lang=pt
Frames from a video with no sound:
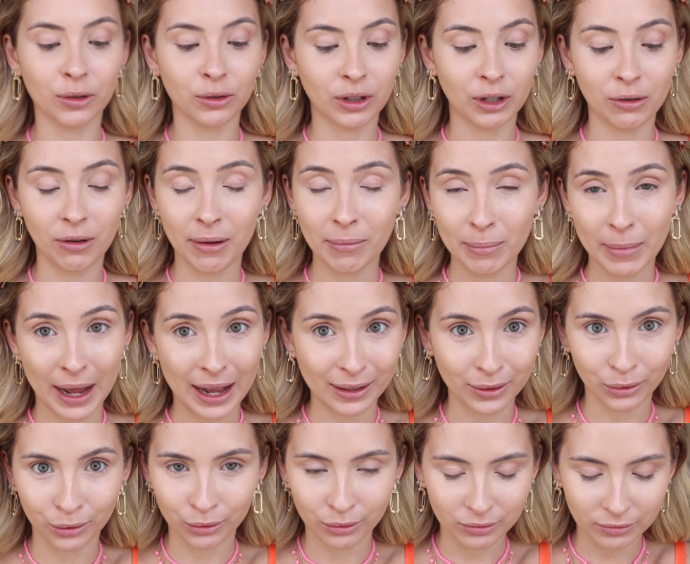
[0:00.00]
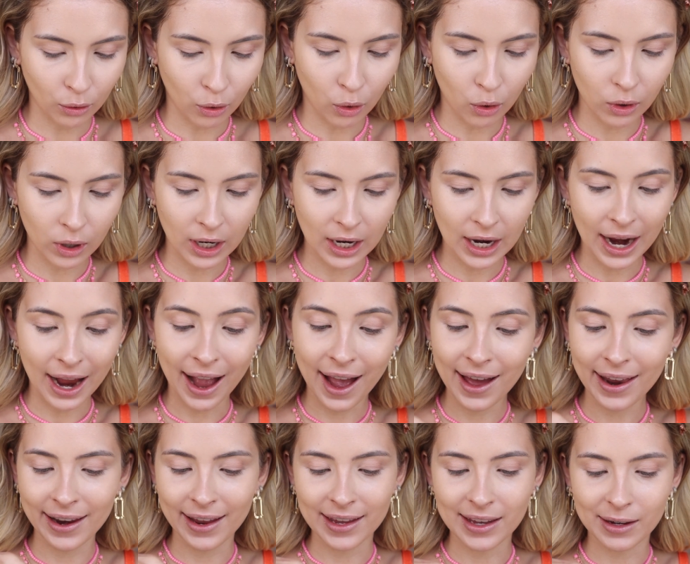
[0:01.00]
que eu tenho amado. Cor
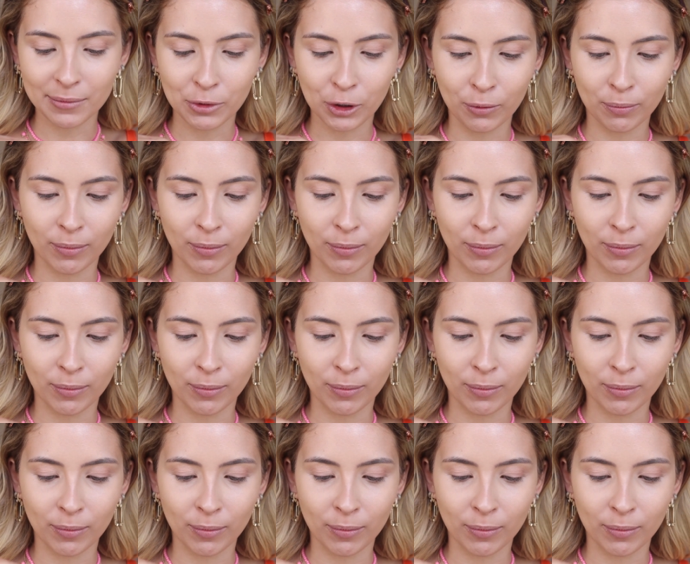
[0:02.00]
areia meu